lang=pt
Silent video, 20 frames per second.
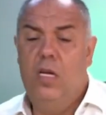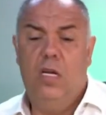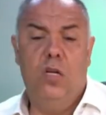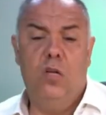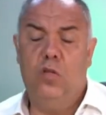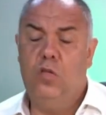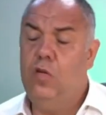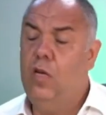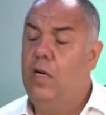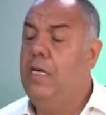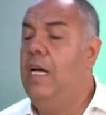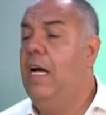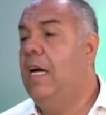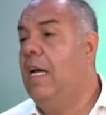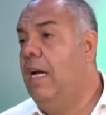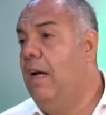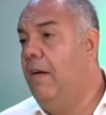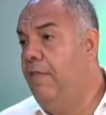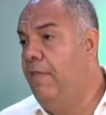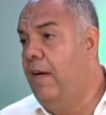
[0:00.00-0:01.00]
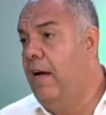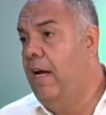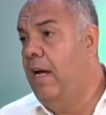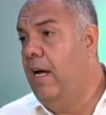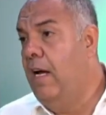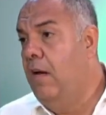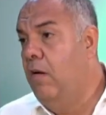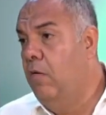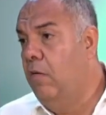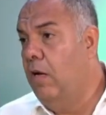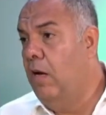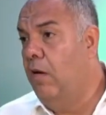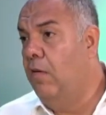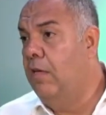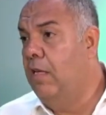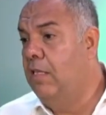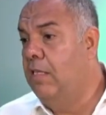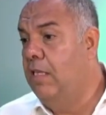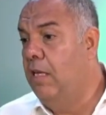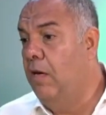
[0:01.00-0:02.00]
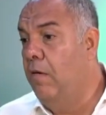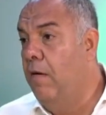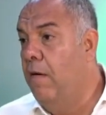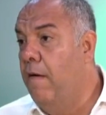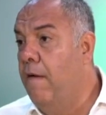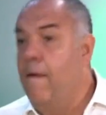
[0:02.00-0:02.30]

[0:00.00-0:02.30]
e eu só ia gravar o que aconteceu.